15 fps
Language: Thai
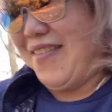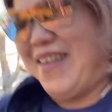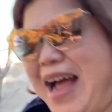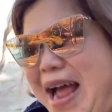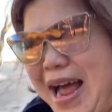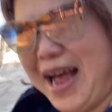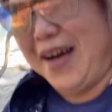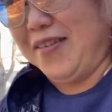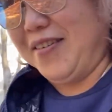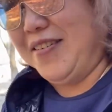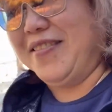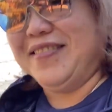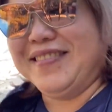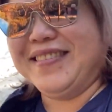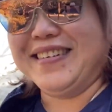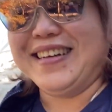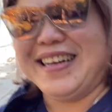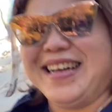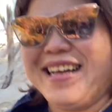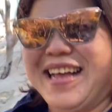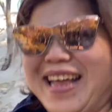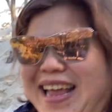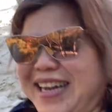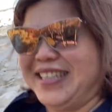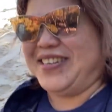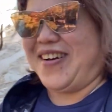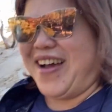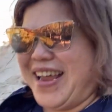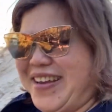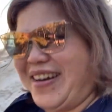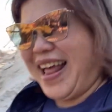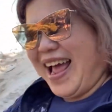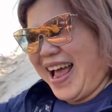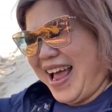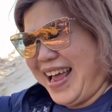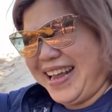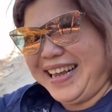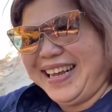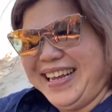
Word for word: ว้าว enjoy อยู่เลย